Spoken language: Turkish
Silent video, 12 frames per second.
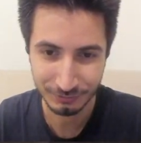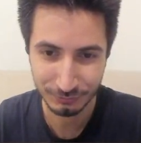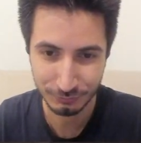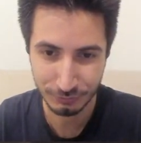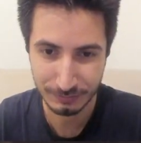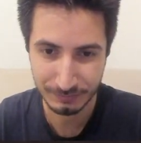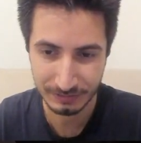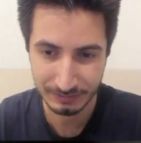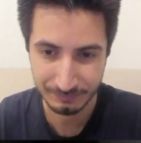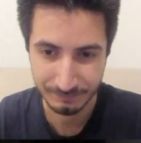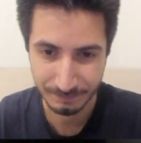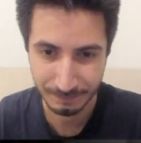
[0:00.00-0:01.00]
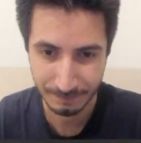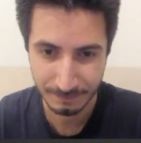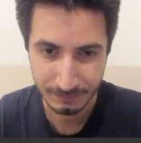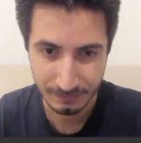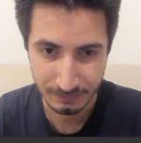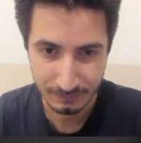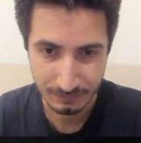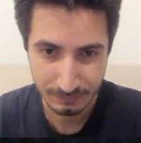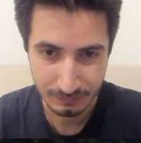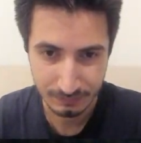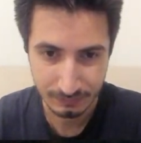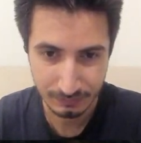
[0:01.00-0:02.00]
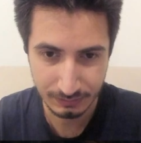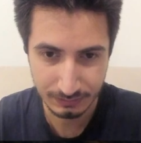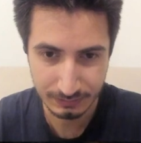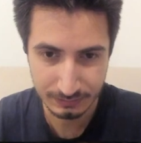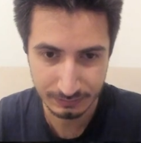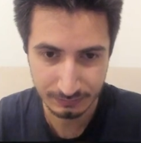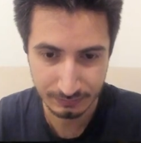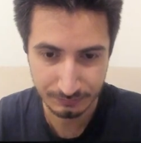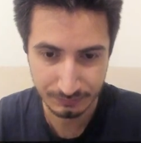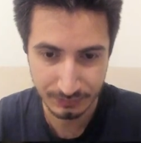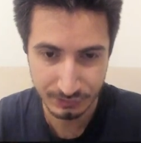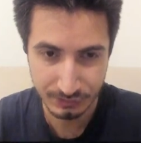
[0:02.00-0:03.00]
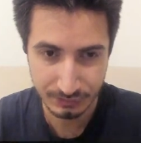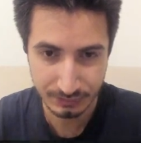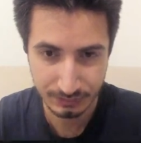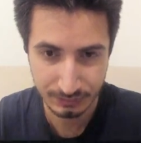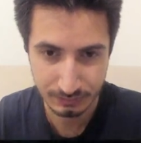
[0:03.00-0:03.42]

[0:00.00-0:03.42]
Onu söylemeliyim. İlk anahtarımızı açtık.